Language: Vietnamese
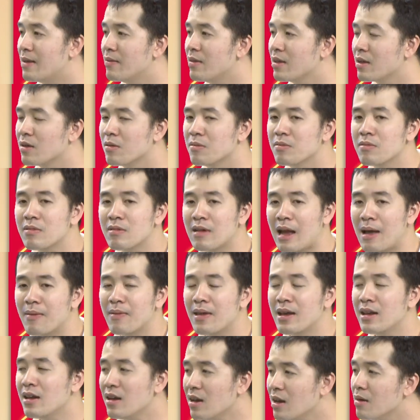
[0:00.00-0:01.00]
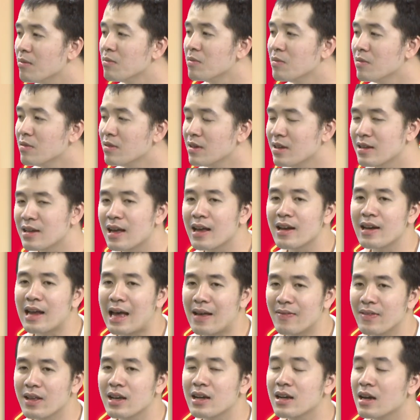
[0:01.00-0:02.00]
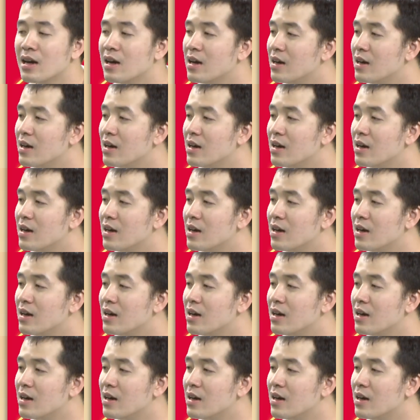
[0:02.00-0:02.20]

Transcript: xem thì cũng cảm thấy rất là muốn đi ra rạp để